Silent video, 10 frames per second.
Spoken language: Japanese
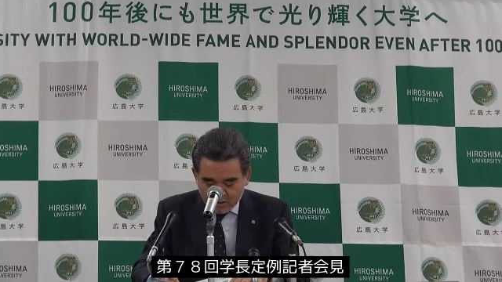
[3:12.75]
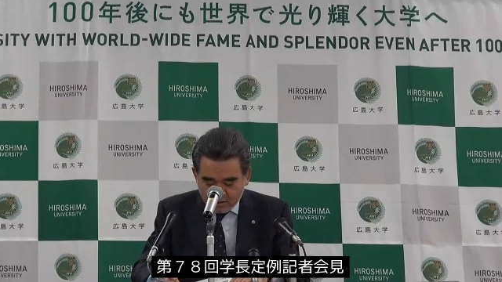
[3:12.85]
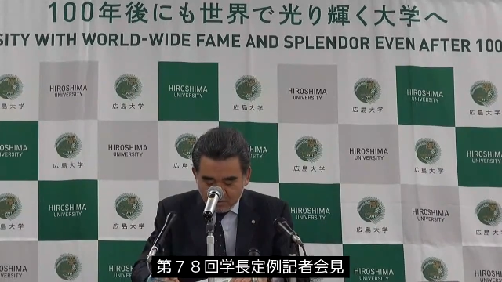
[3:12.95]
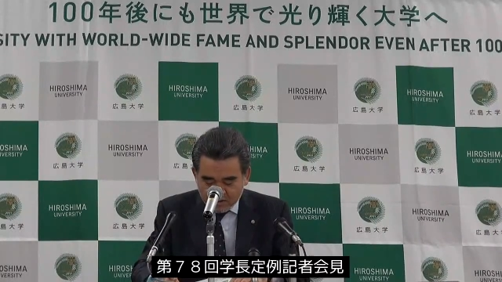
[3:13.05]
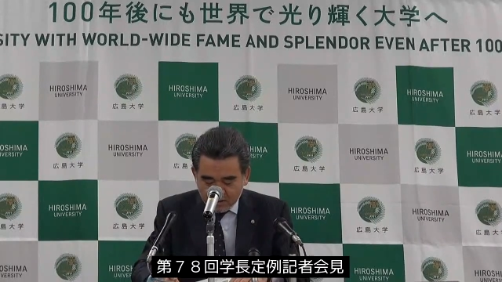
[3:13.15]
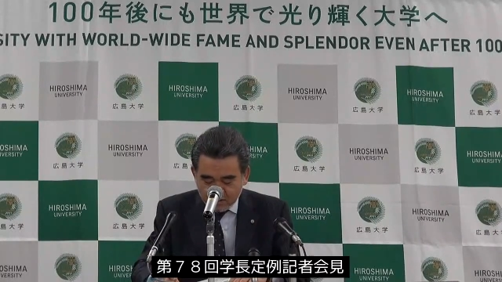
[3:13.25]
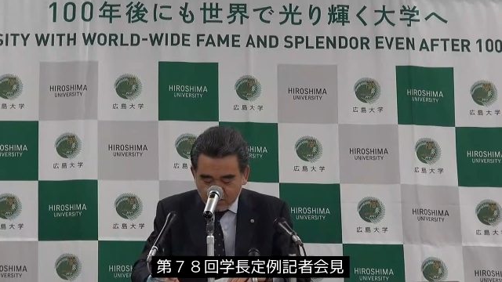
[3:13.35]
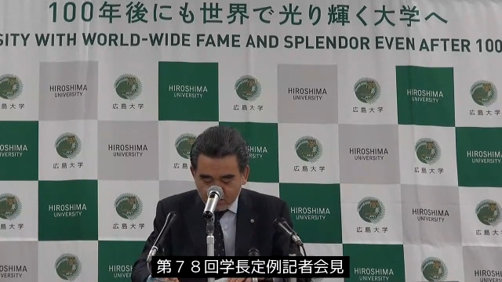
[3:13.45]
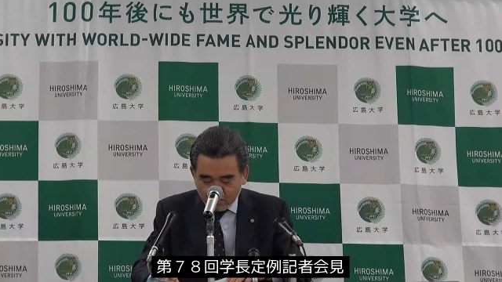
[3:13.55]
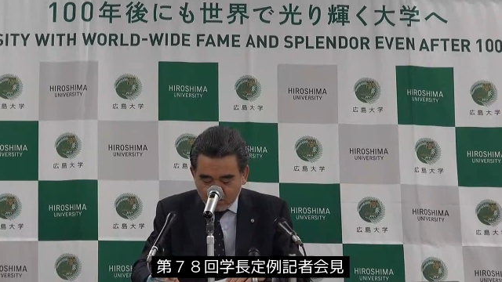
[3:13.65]
合わせ遺
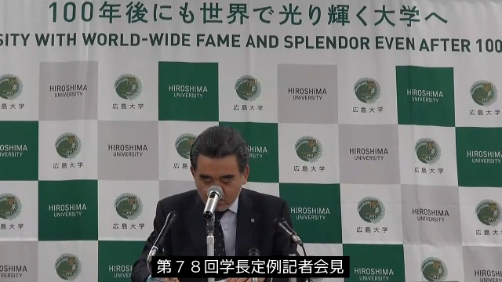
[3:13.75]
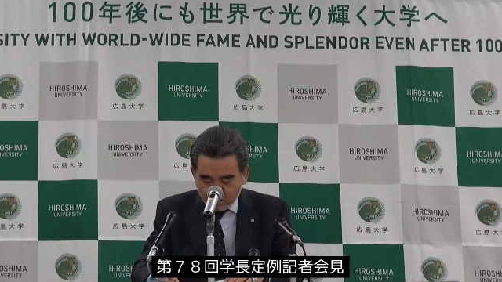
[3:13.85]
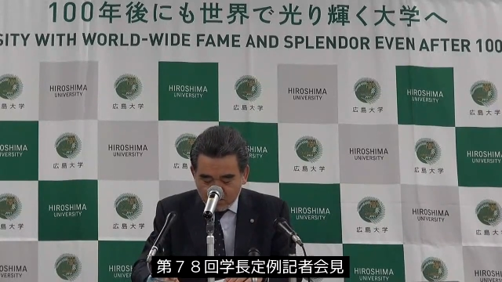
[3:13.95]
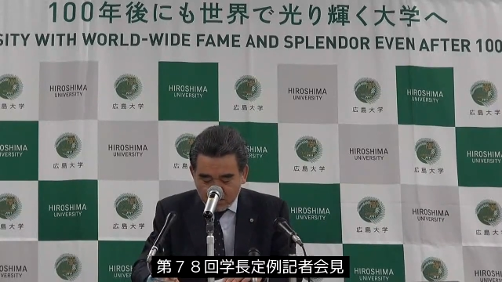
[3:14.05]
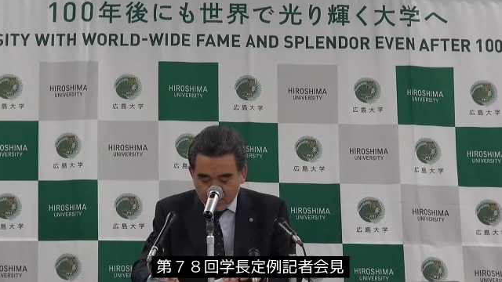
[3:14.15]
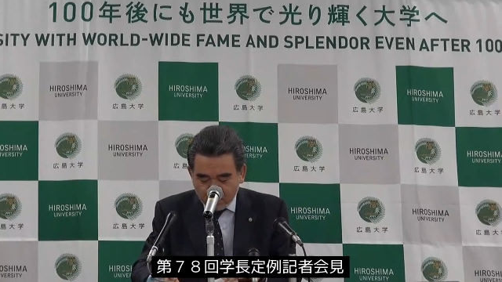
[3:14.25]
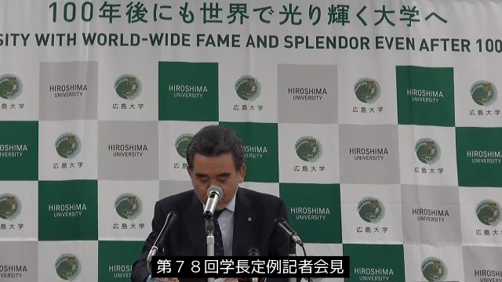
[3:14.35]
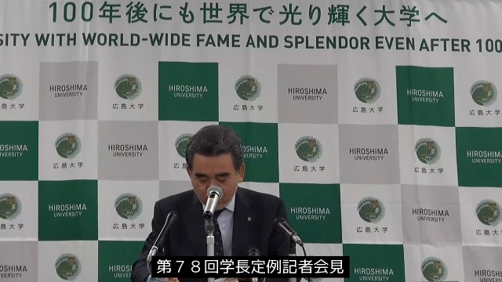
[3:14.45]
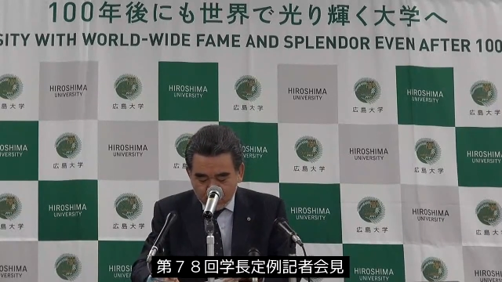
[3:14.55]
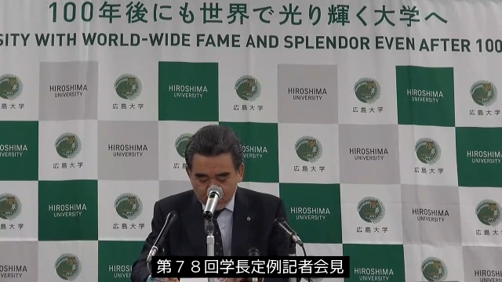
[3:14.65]
族との懇談会
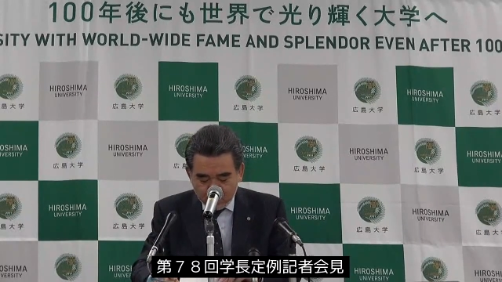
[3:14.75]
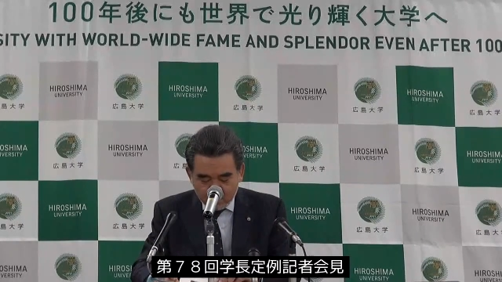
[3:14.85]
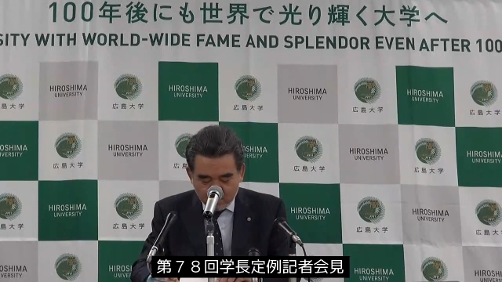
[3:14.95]
を行い、